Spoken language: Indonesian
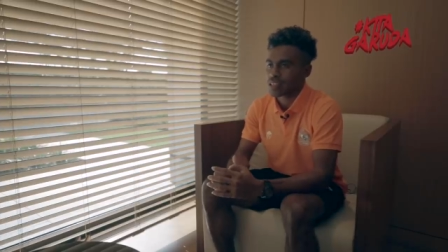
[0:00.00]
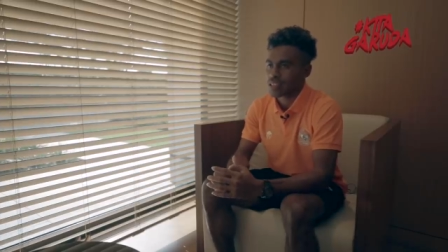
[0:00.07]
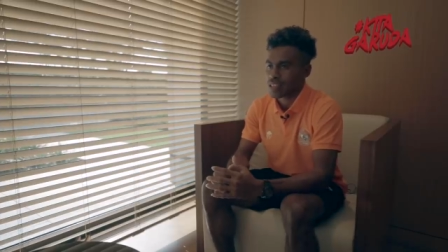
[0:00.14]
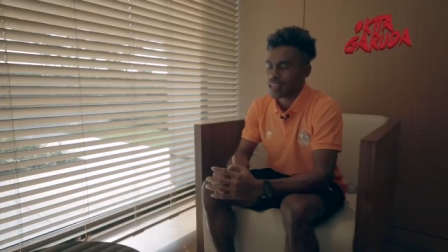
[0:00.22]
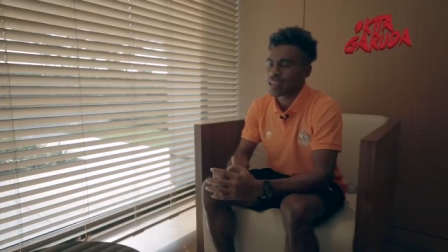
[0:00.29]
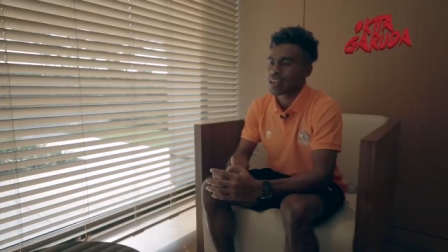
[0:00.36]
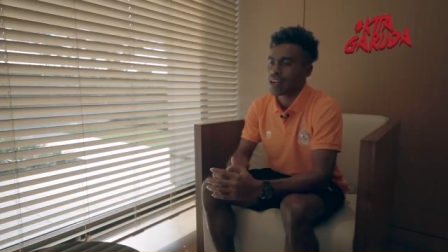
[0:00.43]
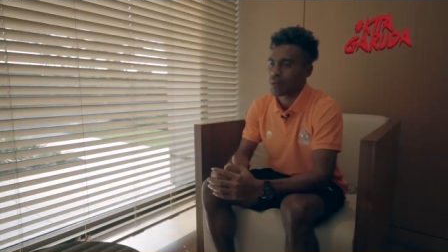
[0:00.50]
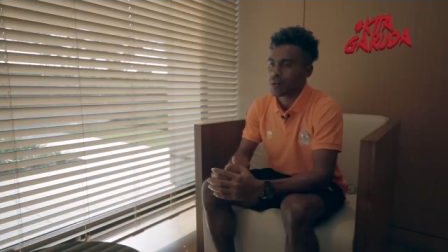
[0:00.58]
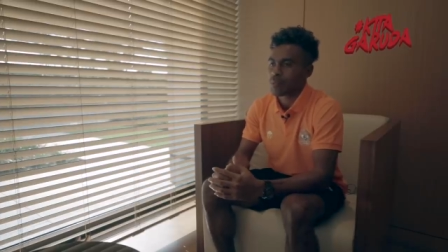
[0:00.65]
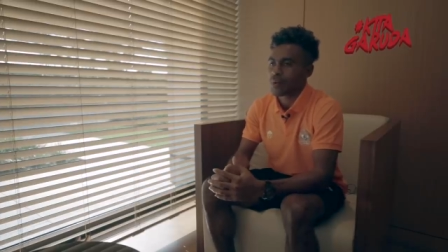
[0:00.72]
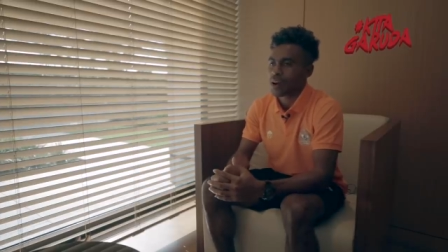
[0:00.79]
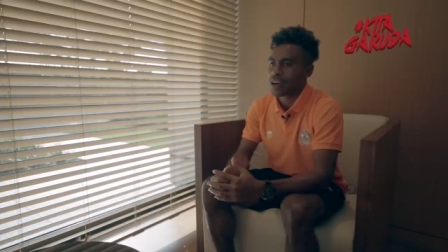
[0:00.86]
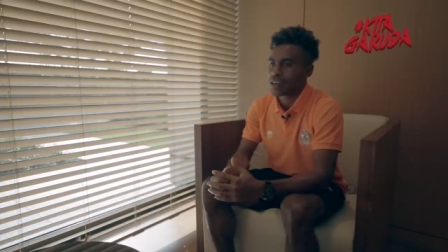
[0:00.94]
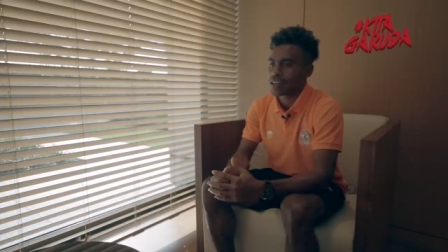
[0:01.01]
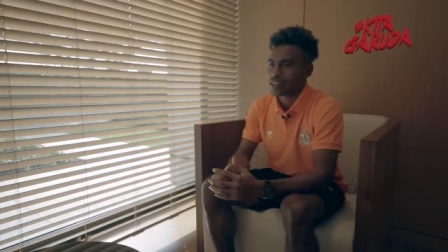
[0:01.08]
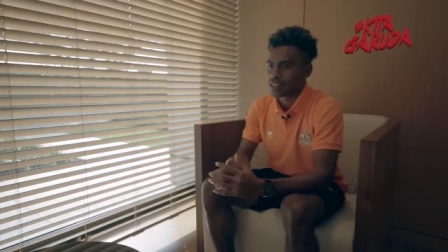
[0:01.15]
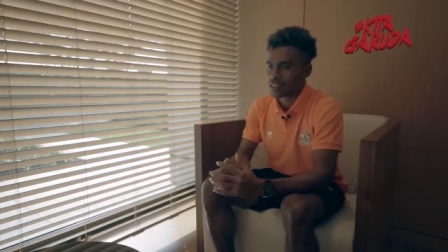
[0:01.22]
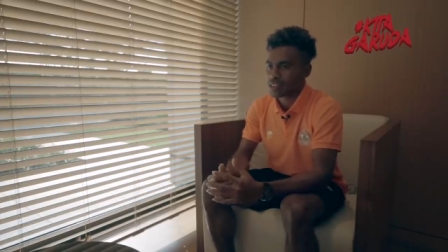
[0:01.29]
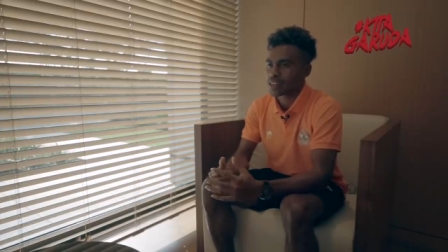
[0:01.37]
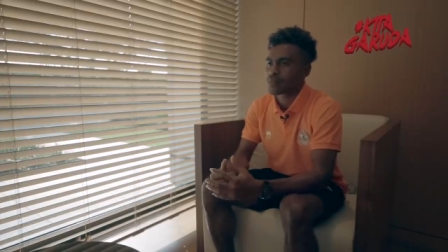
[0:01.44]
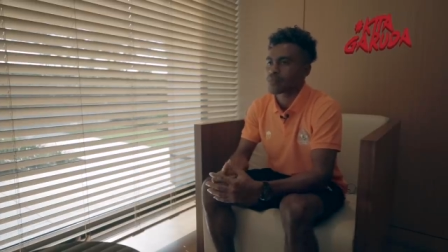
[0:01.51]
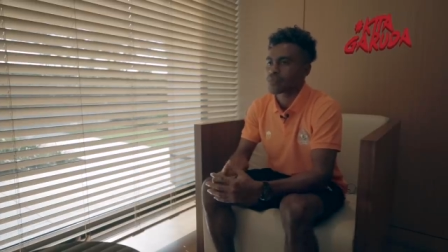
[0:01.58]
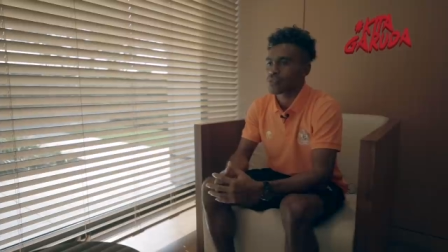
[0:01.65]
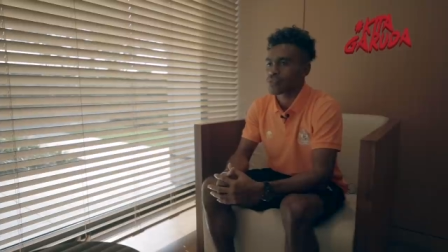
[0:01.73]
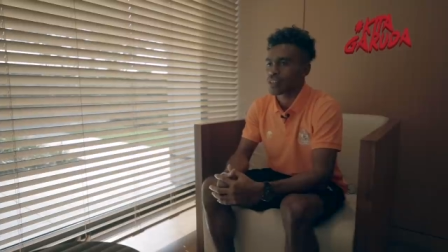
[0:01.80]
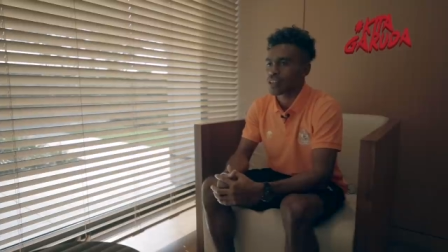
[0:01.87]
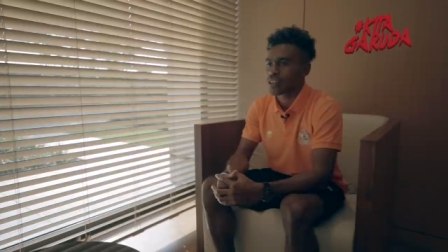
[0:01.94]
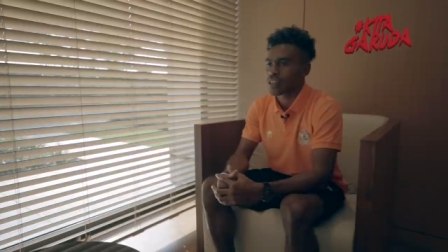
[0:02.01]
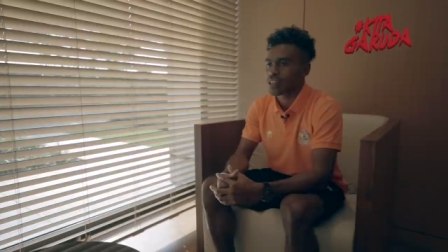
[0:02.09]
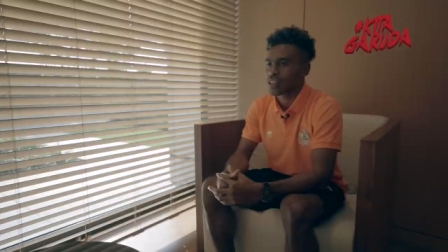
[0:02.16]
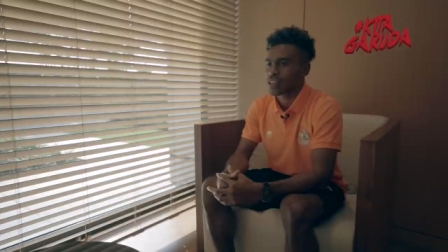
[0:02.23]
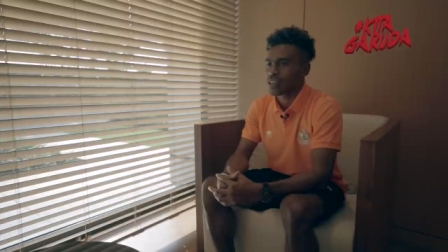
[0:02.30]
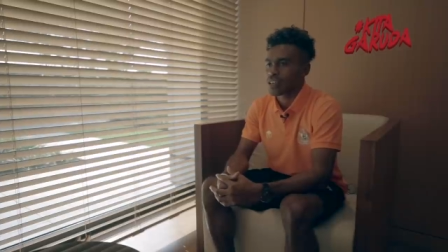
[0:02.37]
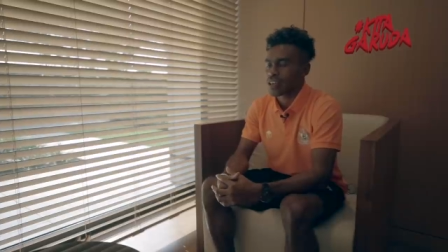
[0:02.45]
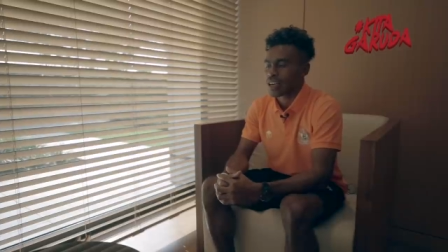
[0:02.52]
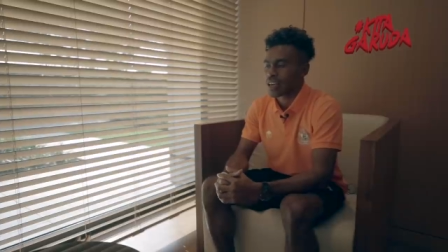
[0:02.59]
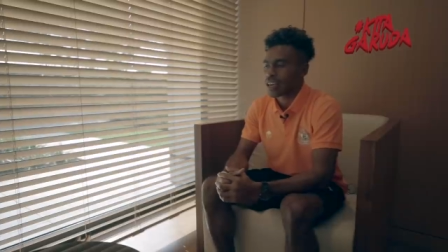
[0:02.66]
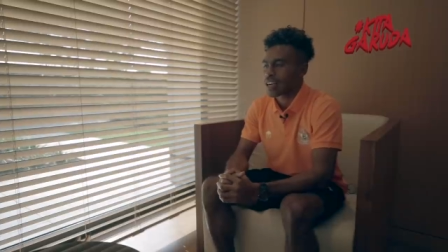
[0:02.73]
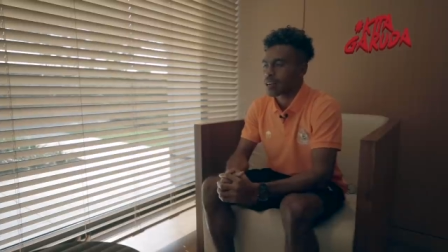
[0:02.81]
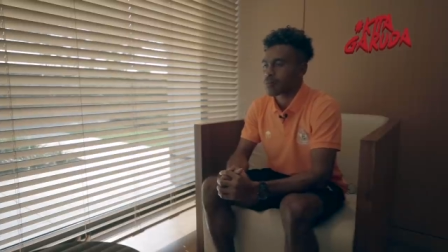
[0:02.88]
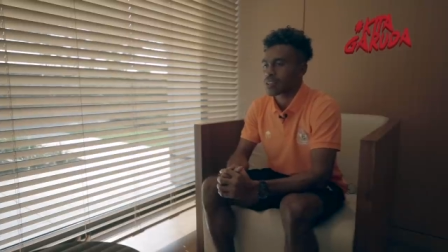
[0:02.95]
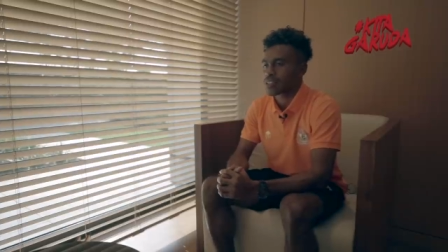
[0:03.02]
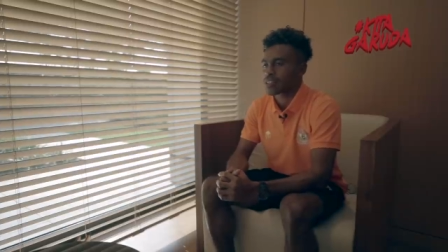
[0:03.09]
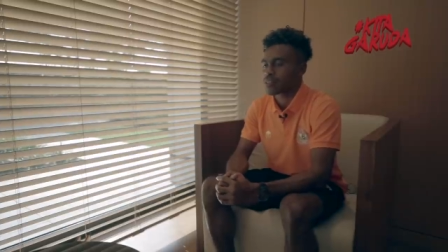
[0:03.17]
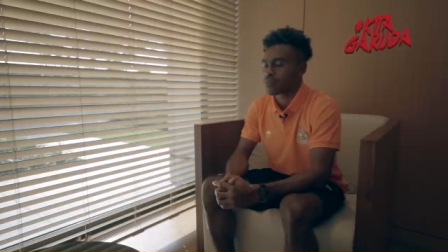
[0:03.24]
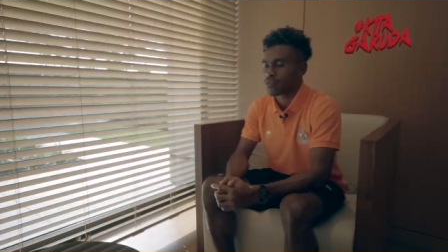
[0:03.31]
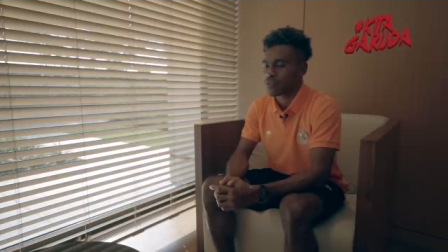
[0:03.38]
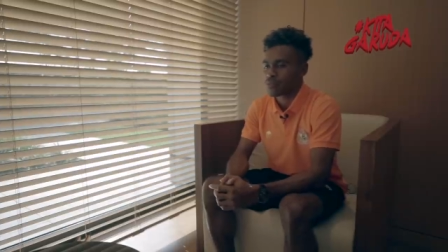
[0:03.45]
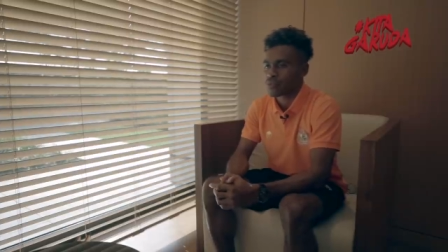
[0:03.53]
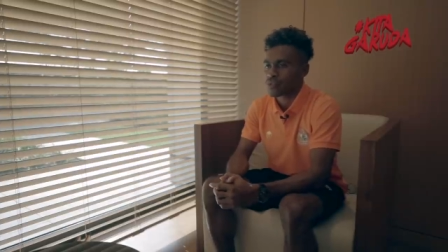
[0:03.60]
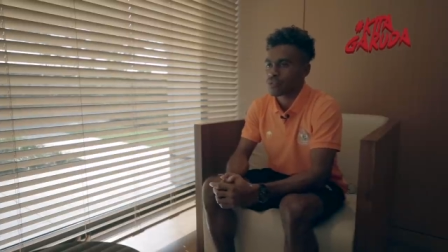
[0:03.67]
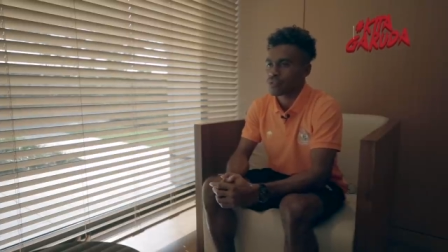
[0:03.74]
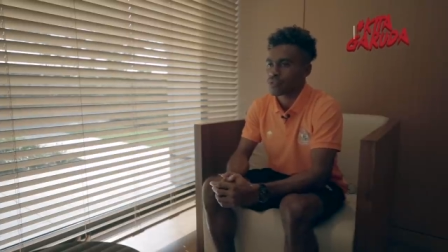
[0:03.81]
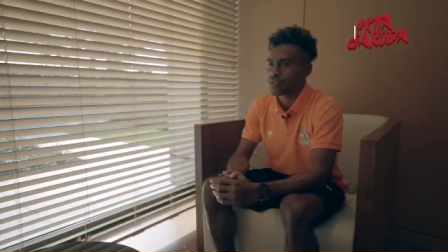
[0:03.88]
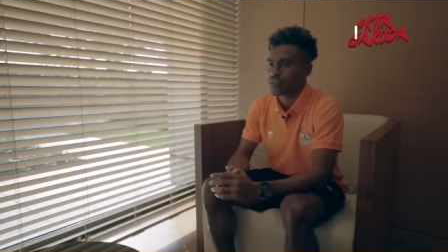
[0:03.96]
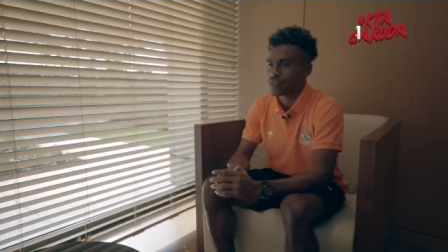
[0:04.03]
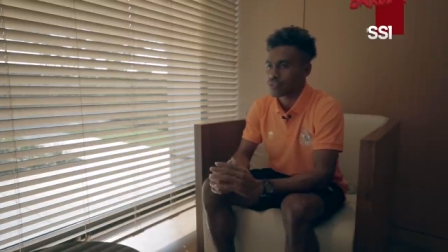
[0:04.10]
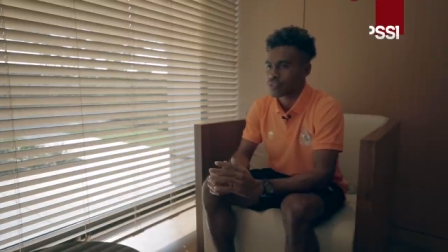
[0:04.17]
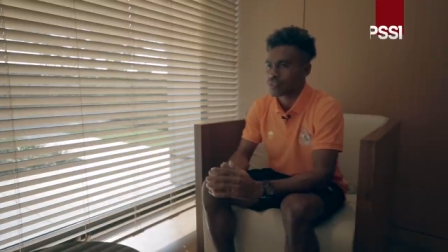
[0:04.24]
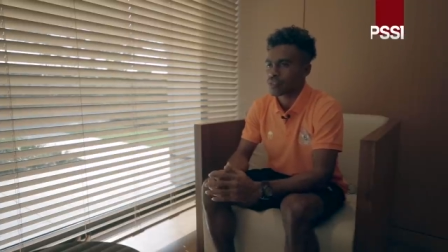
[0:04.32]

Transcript: iya dalam lapangan dalam keputusannya kadang-kadang masih terburu-buru